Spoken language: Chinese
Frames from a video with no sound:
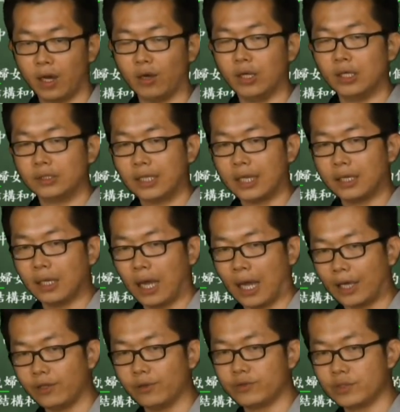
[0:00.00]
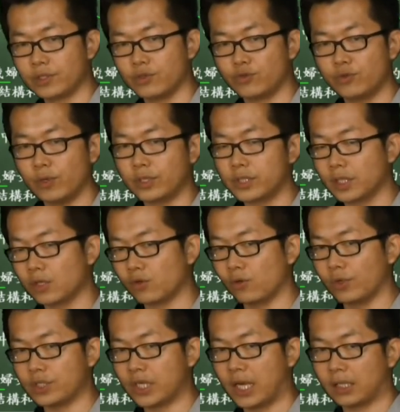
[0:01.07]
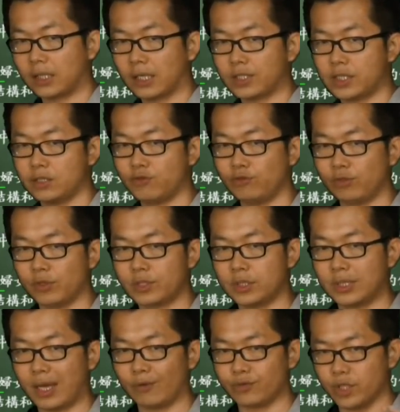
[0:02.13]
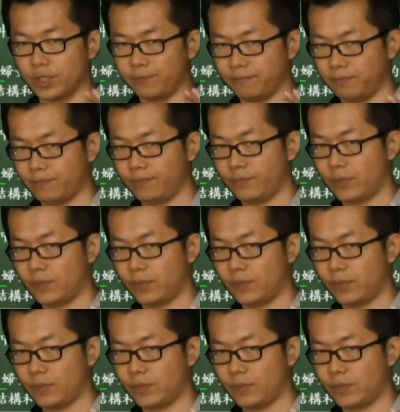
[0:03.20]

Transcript: 好，那还有就是，如果这个国家它几乎都是老人。